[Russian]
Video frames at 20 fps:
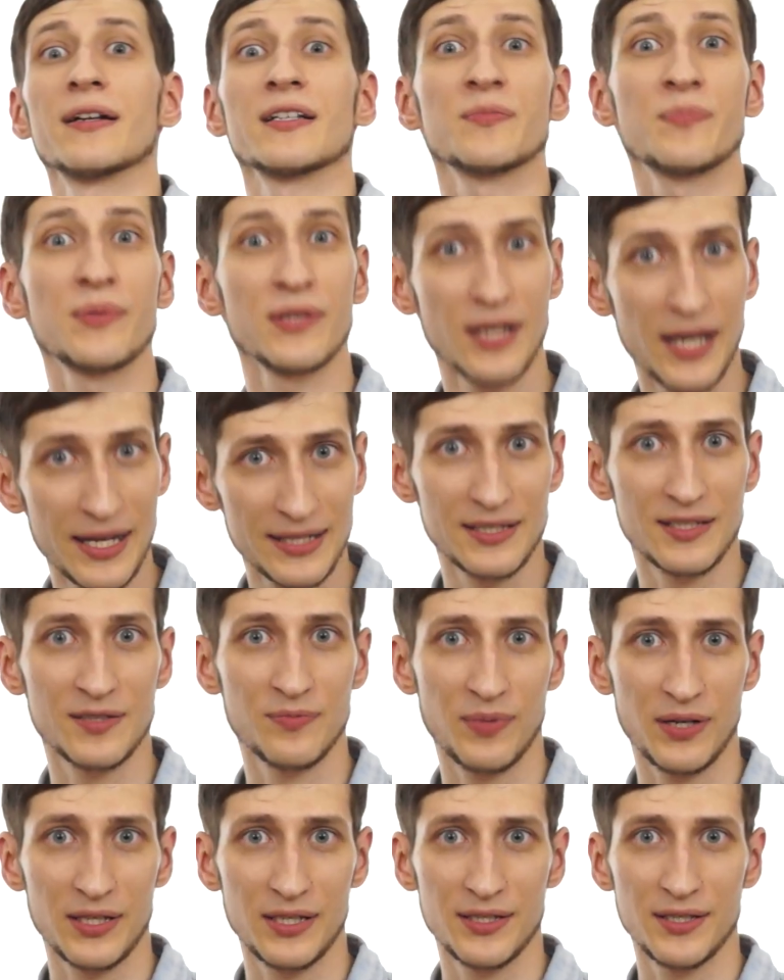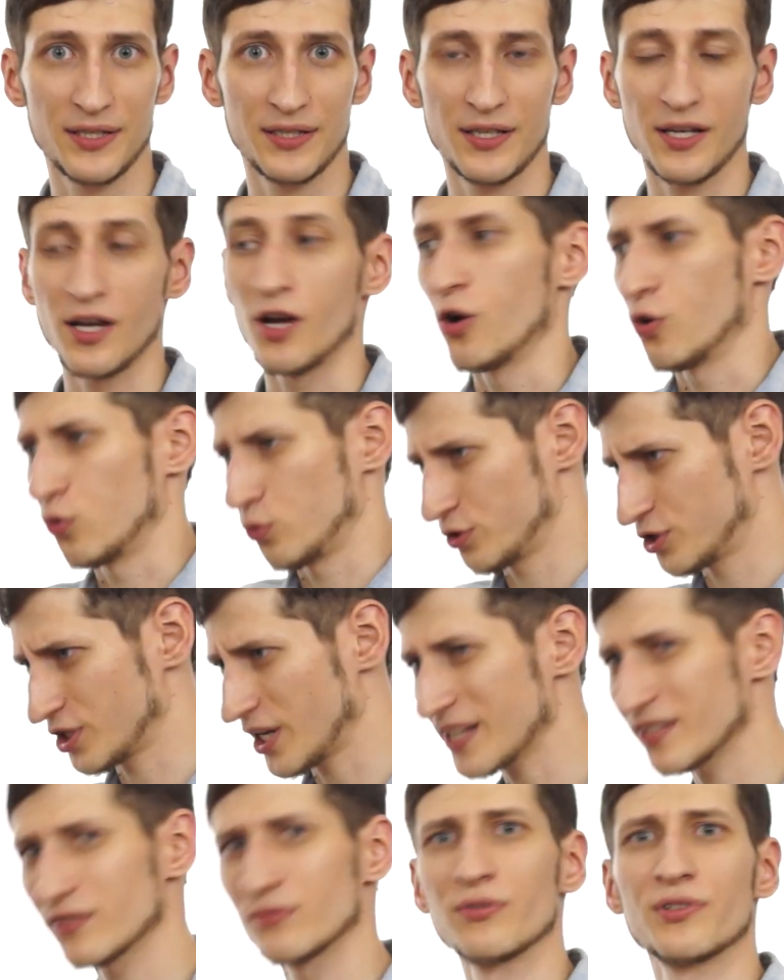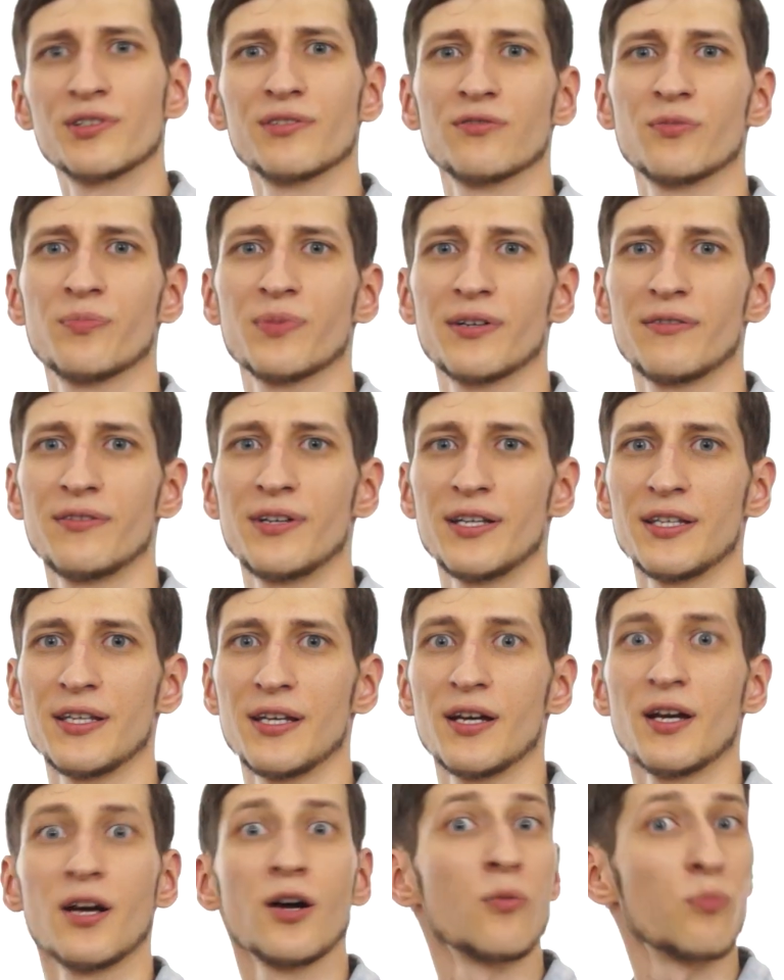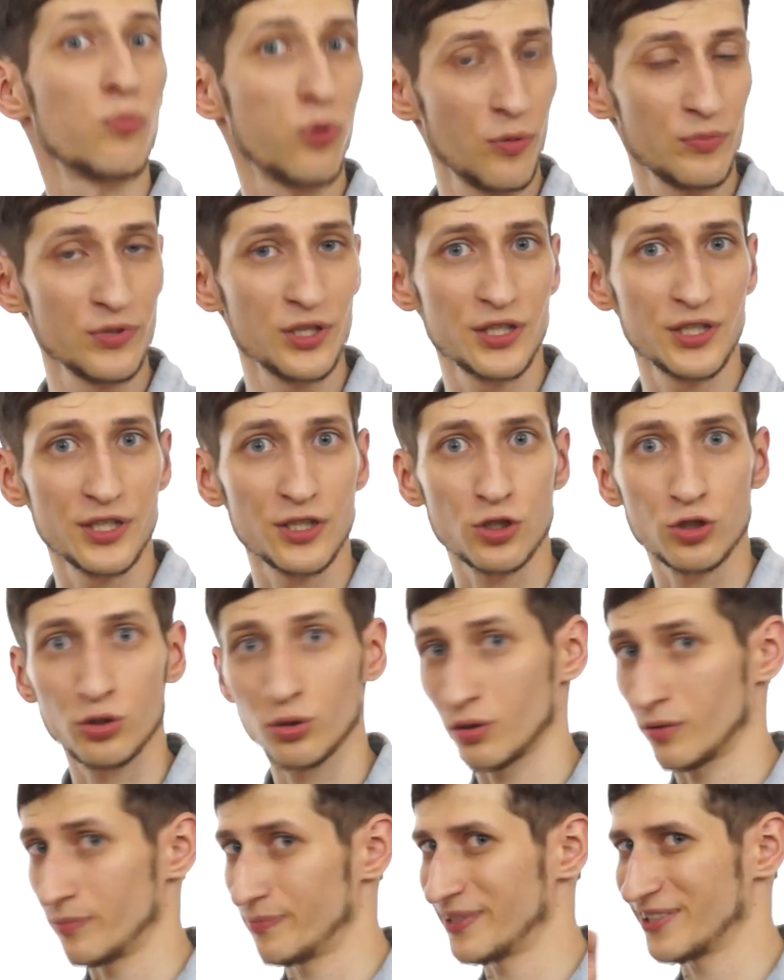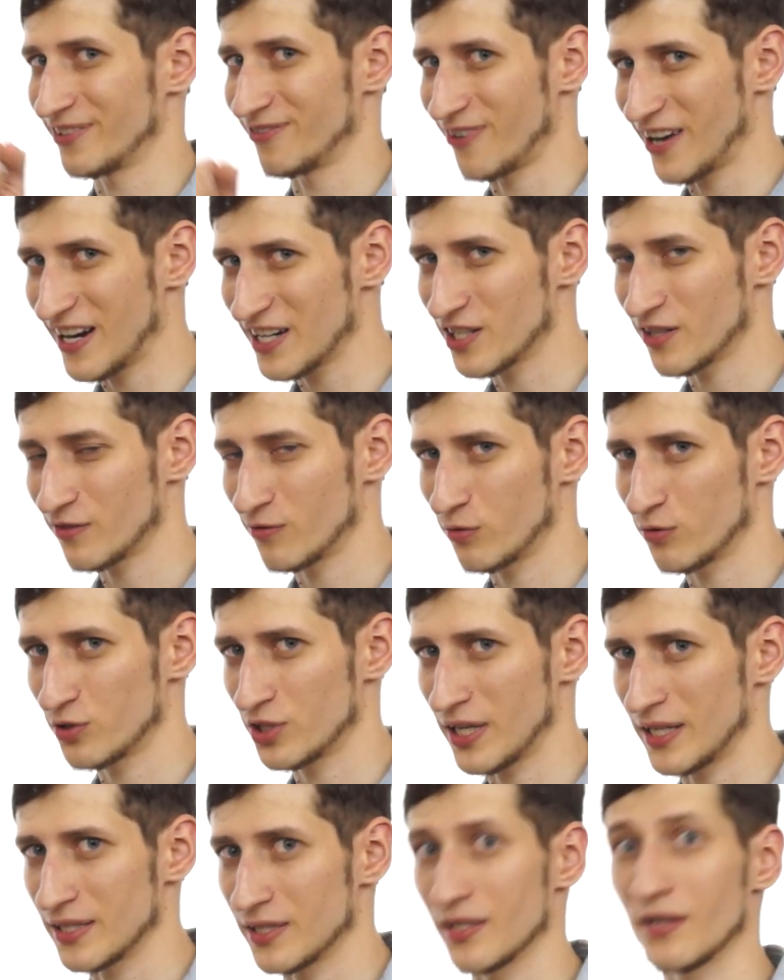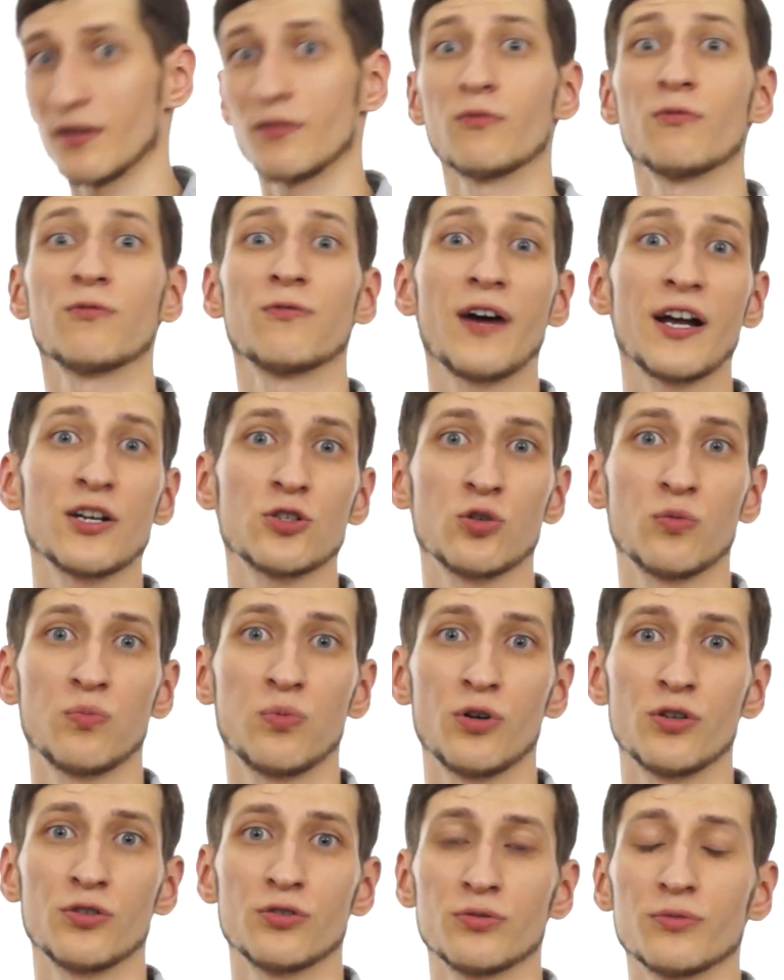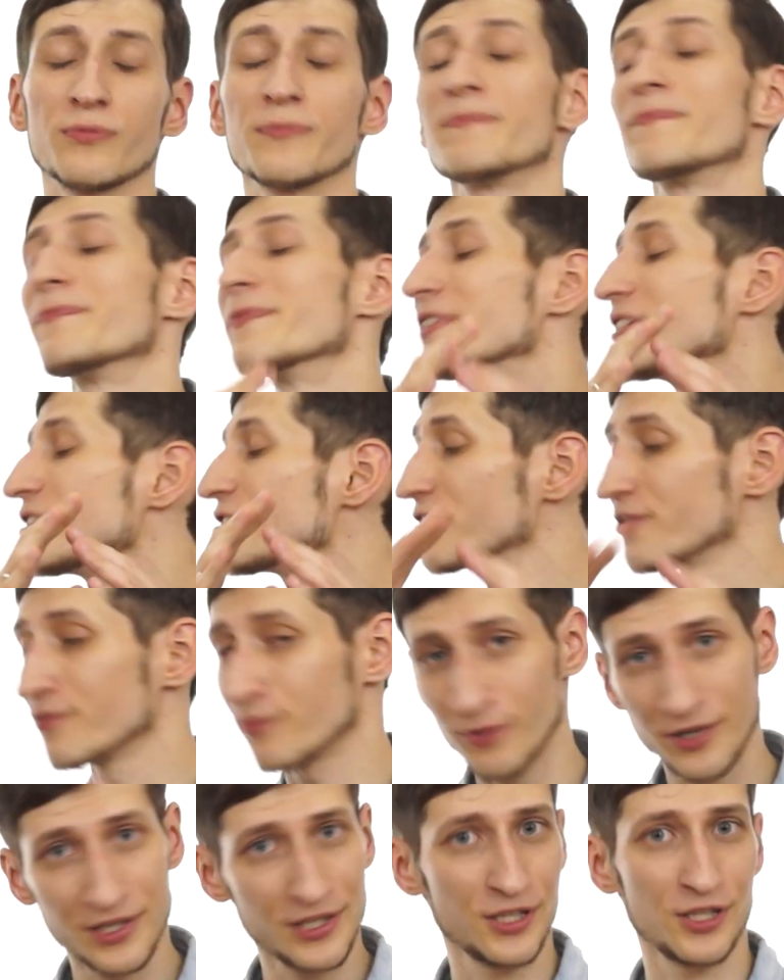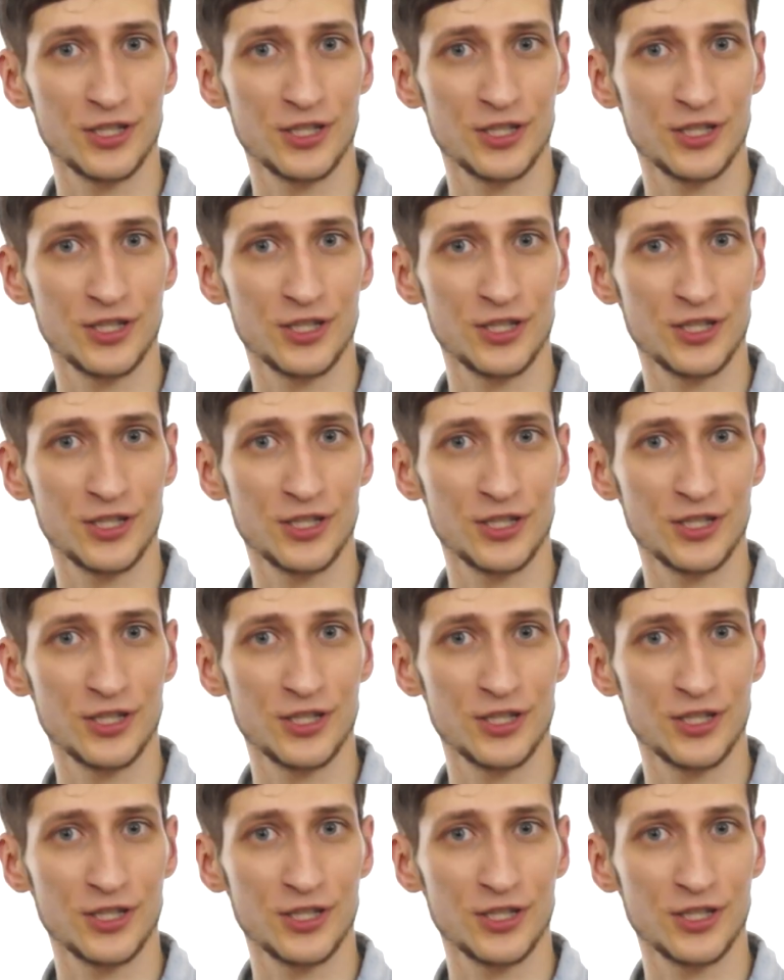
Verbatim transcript: Разбирайтесь в политике, участвуйте в управлении. Помните, что без вашего участия в вашу пользу ничего не